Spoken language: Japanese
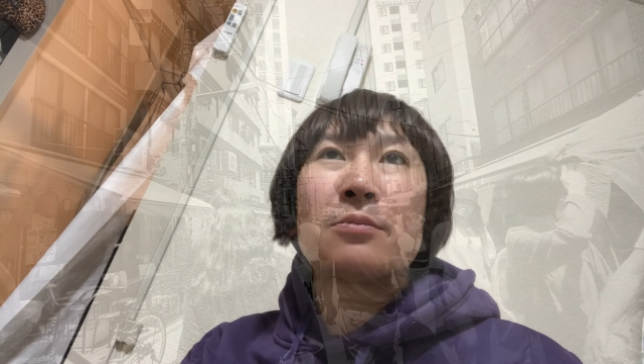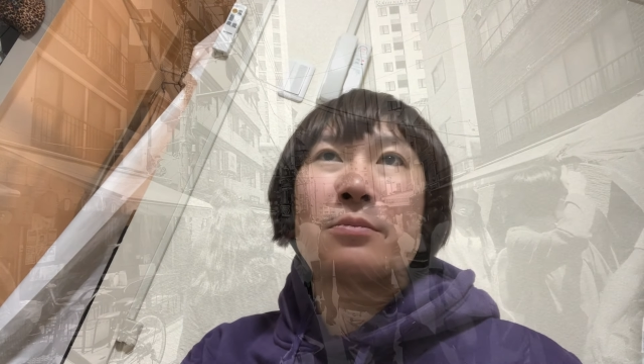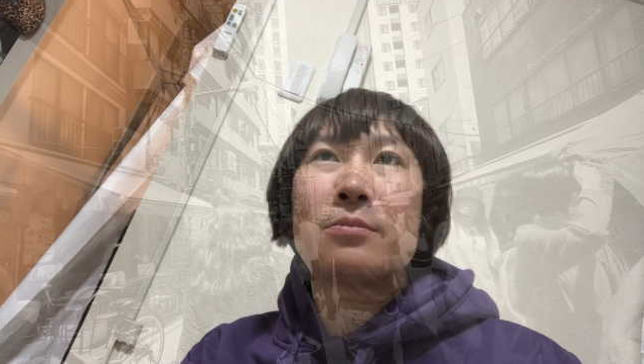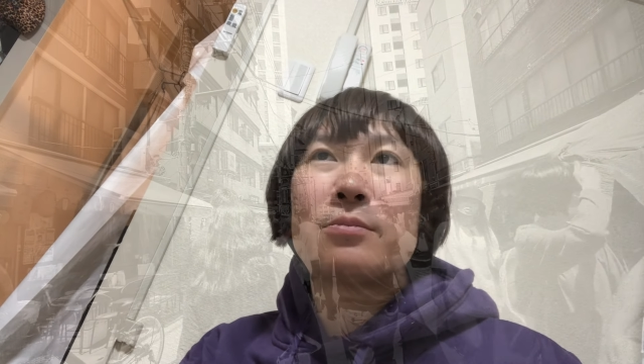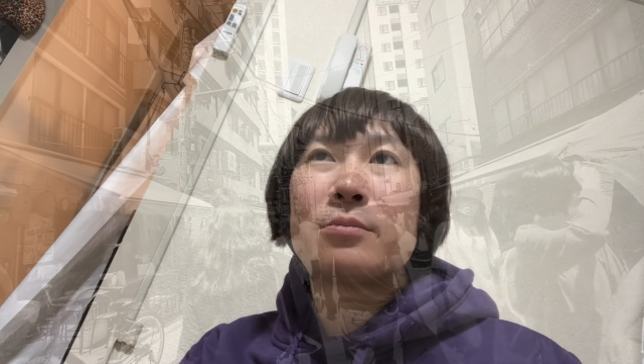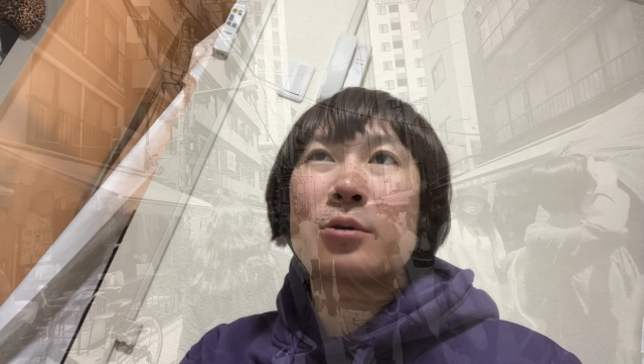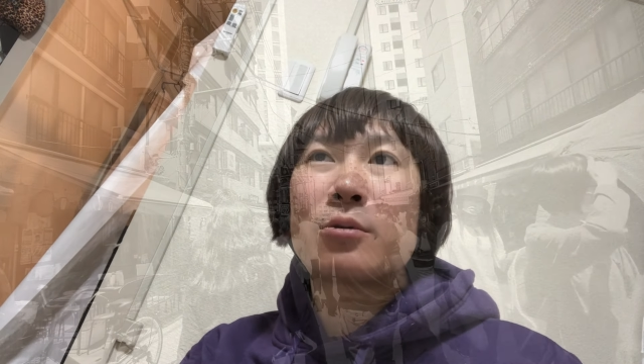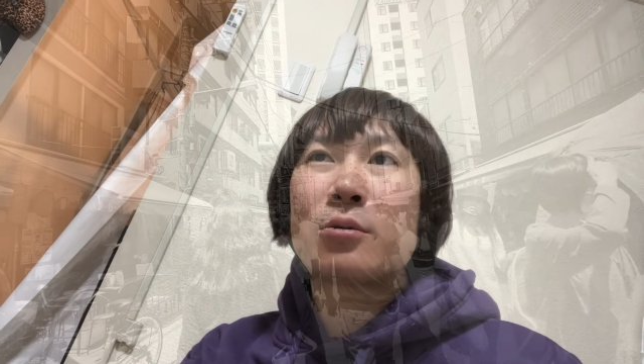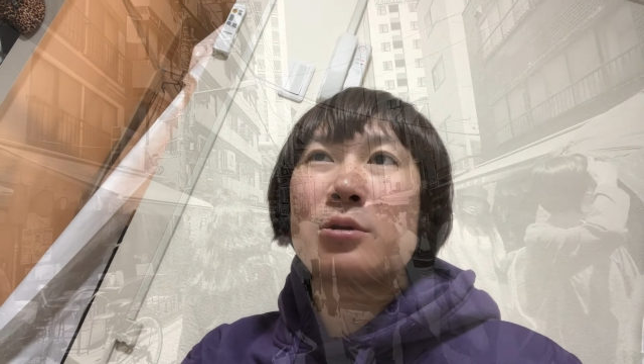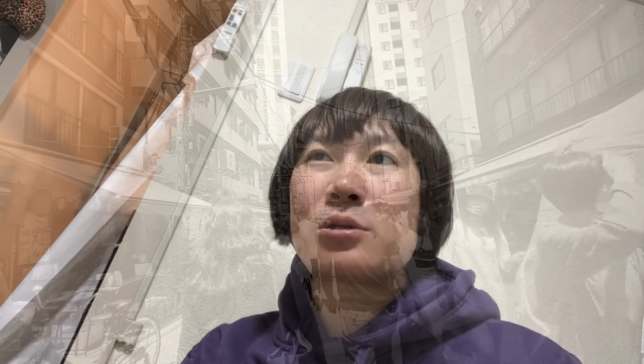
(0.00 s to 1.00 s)
うん、
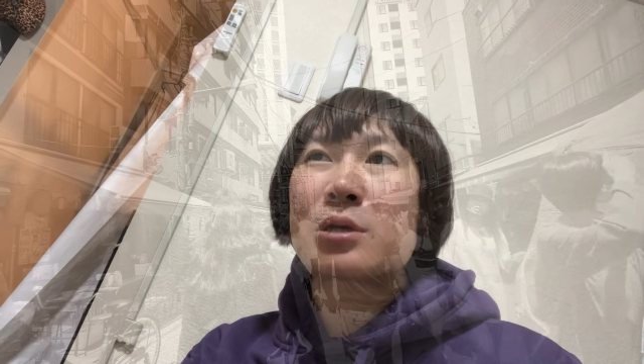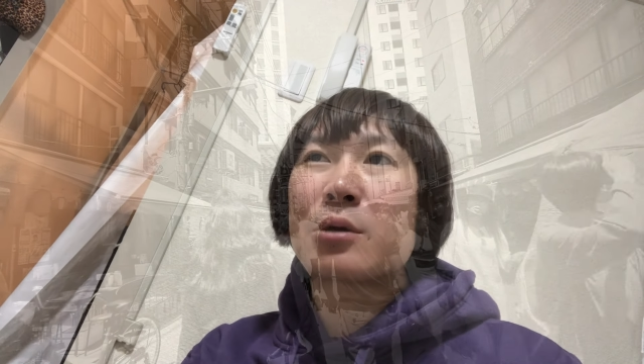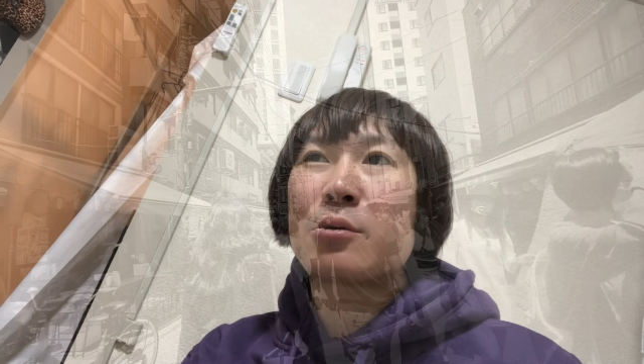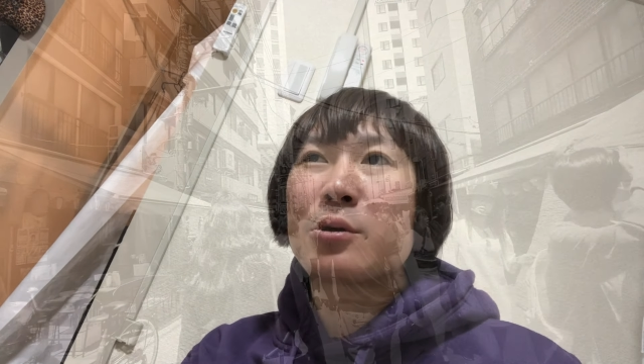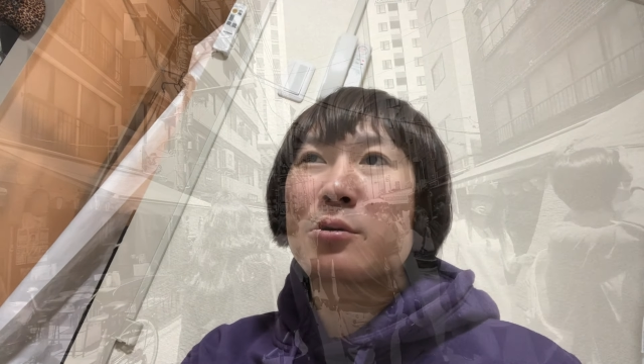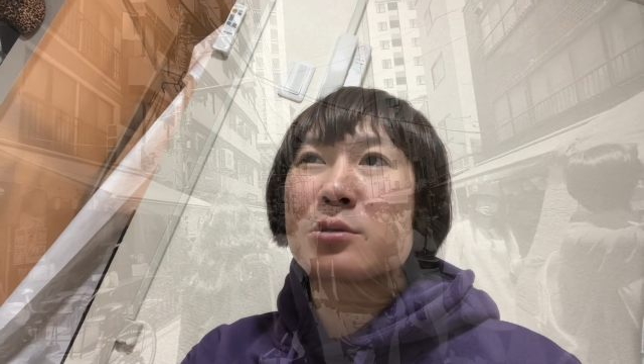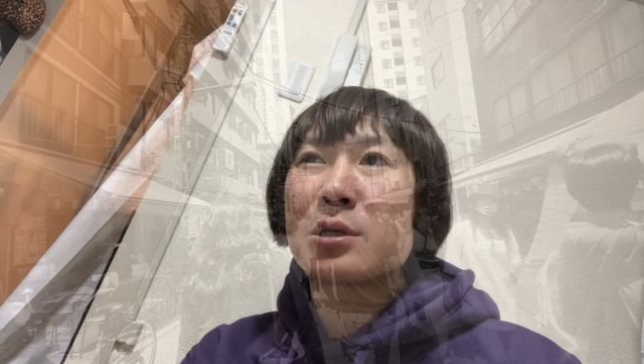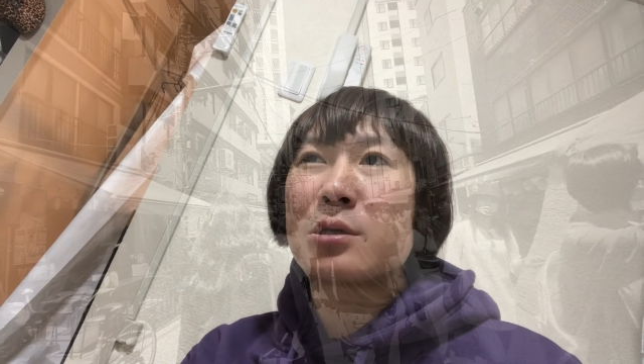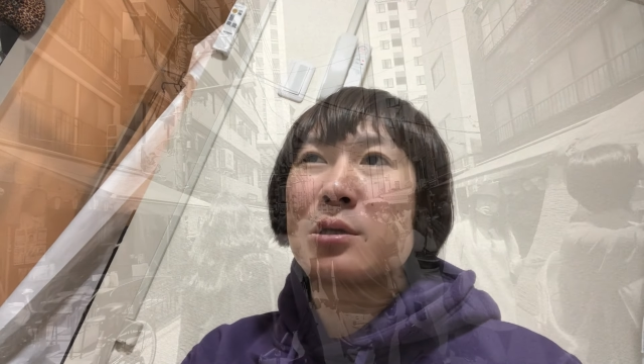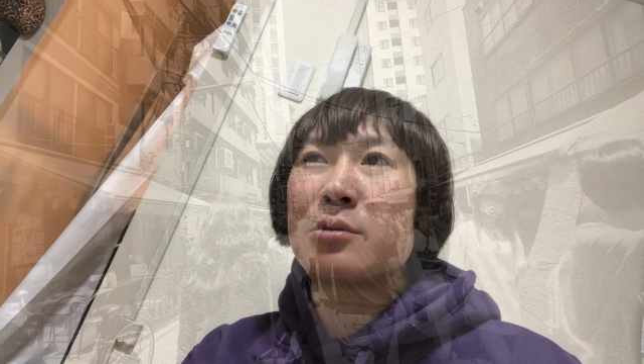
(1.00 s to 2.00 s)
追いつけ追い越せっ
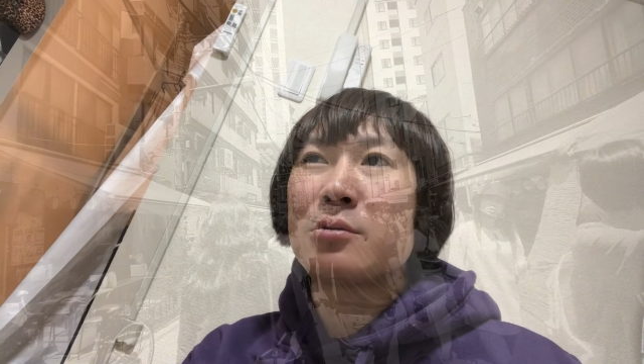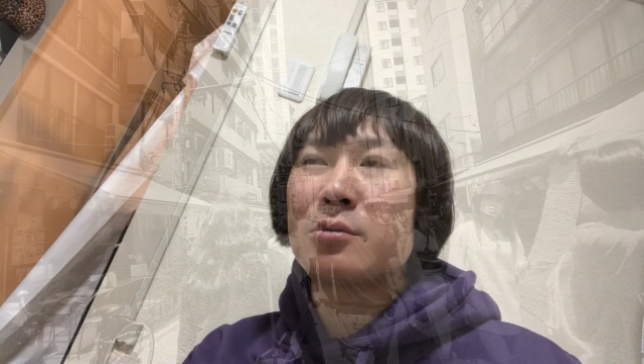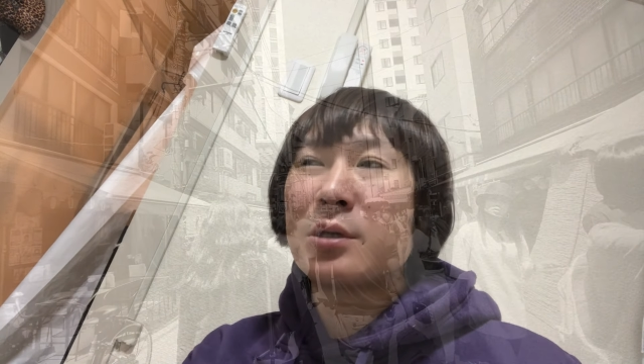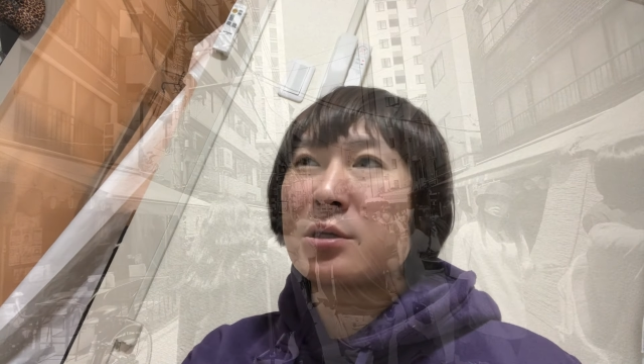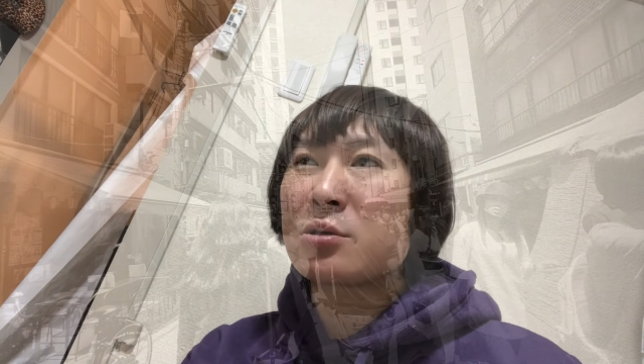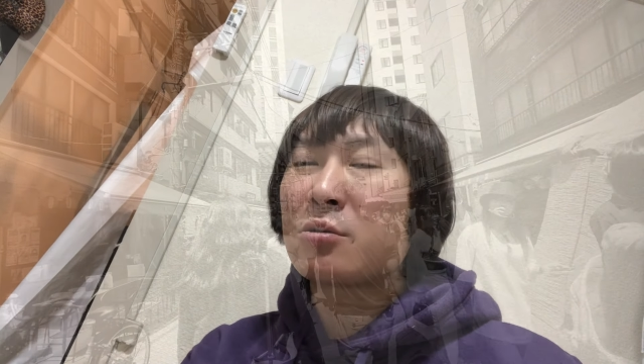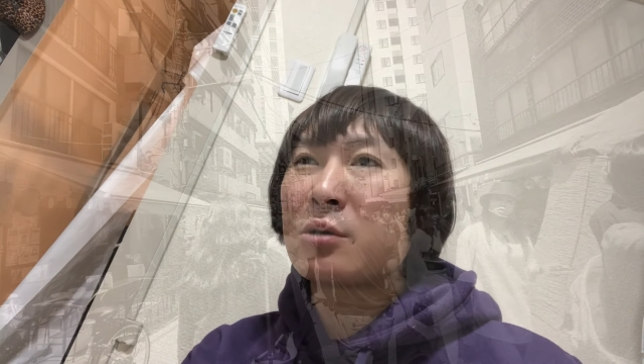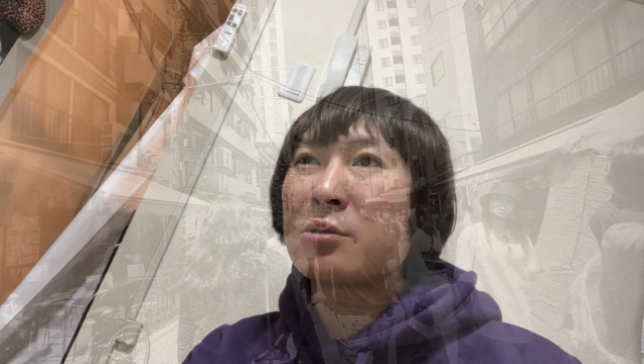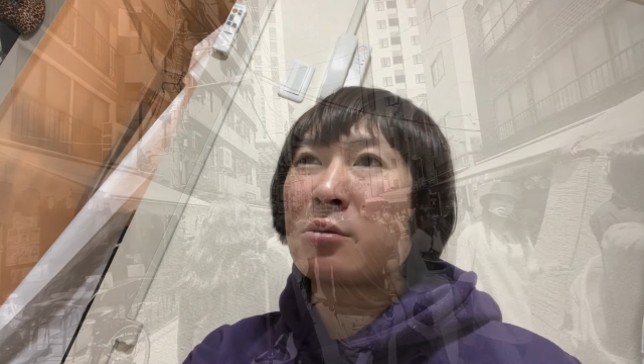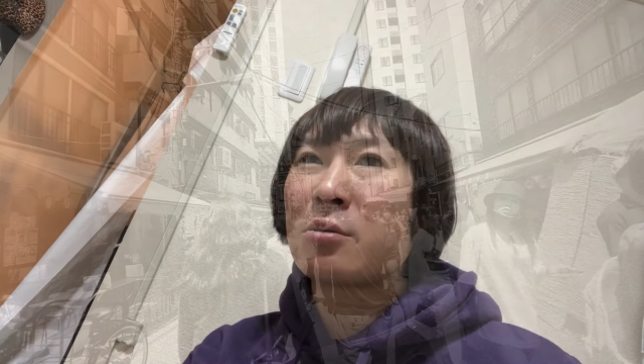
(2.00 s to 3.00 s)
ていうね昭
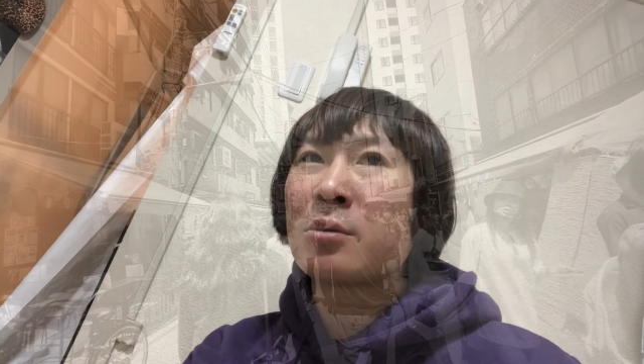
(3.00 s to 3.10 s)
和の